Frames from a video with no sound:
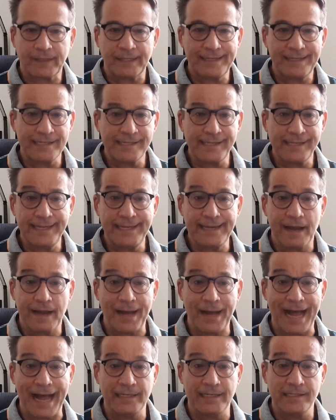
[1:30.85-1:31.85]
Das ging
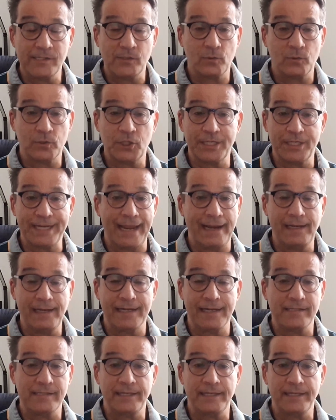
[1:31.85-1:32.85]
aber alles so schnell,
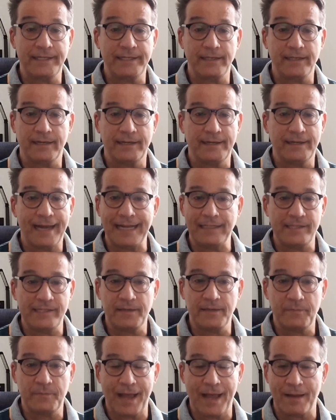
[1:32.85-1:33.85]
dass ich, äh, als
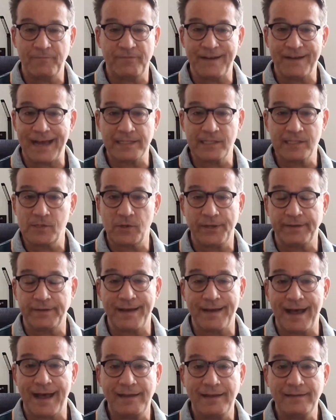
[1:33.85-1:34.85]
ich am Fahrzeug
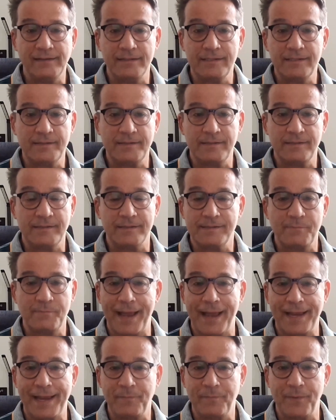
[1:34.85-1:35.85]
war, das, das
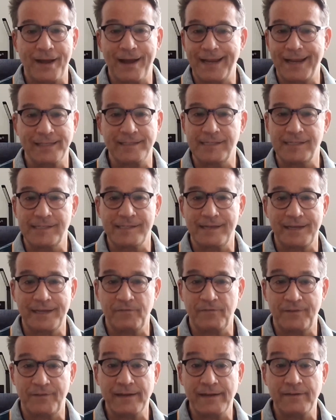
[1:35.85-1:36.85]
Bike bereits
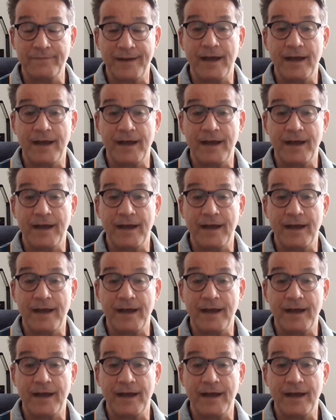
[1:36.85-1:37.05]
entfernt